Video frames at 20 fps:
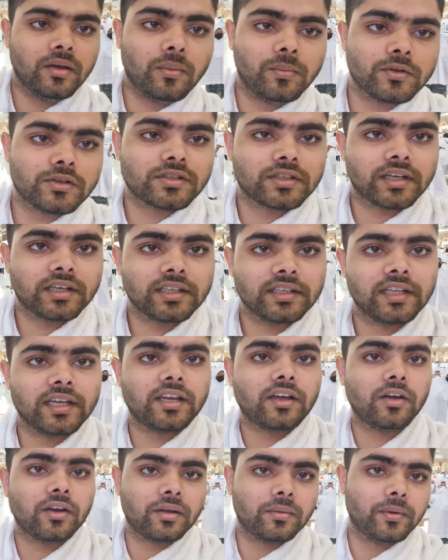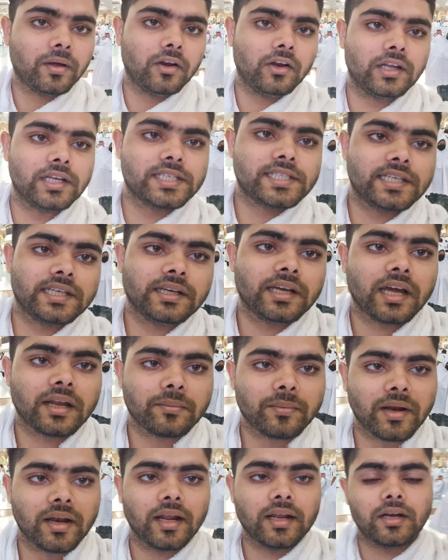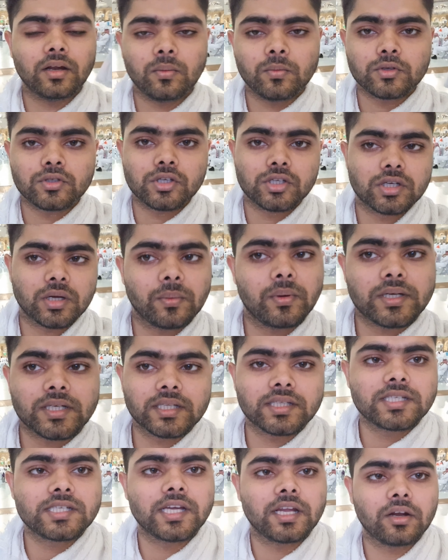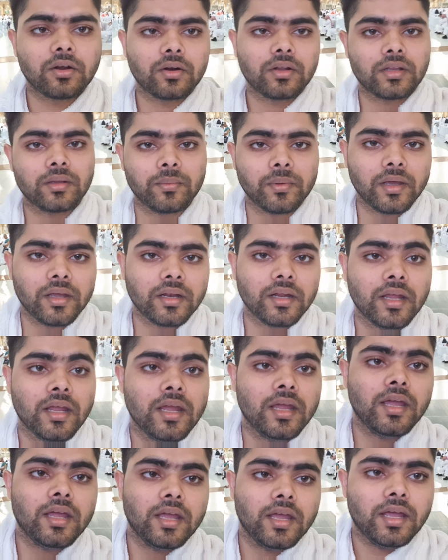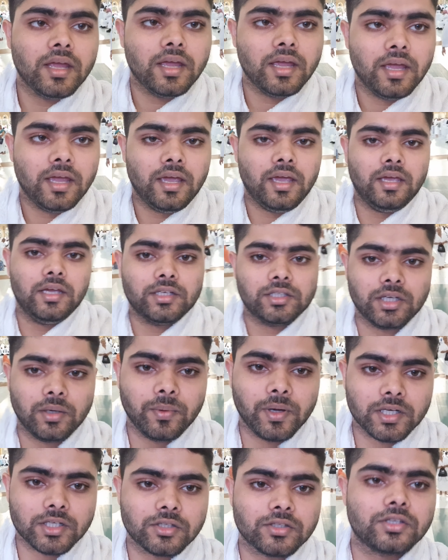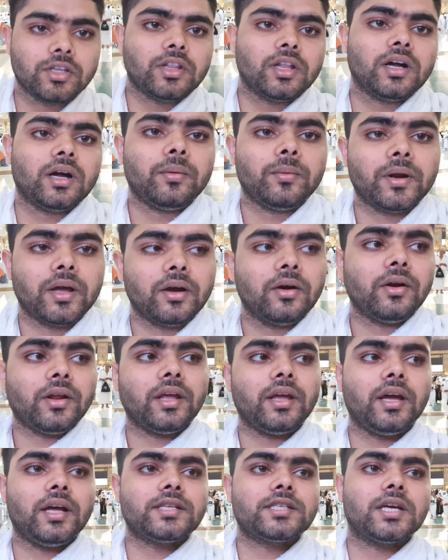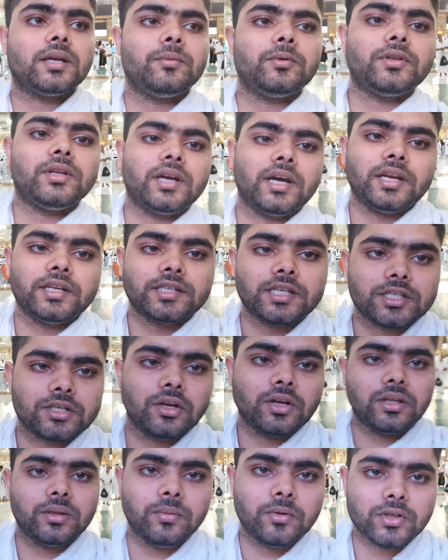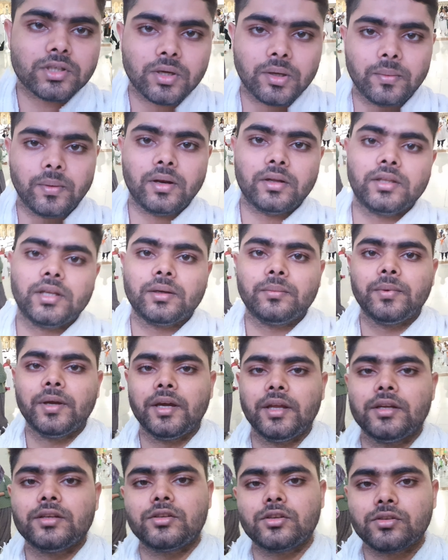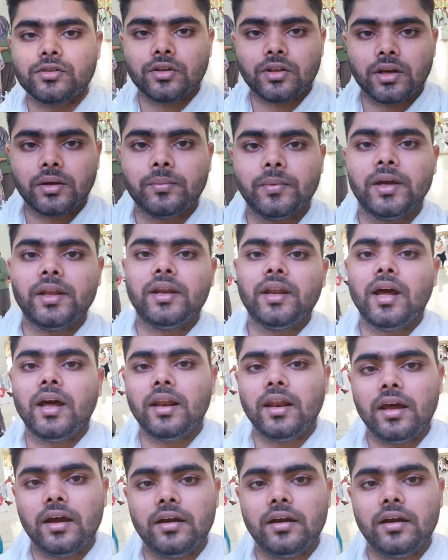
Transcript: অবস্থাটি দেখে অনেক ভালো লেগেছে আর ভালো লাগলে অবশ্যই সবার সাথে শেয়ার করে দিবেন সবার সুস্থতা কামনা করে আজকের মতো এখানে শেষ করে দিব সবাই ভালো থাকবেন সুস্থ থাকবেন আল্লাহ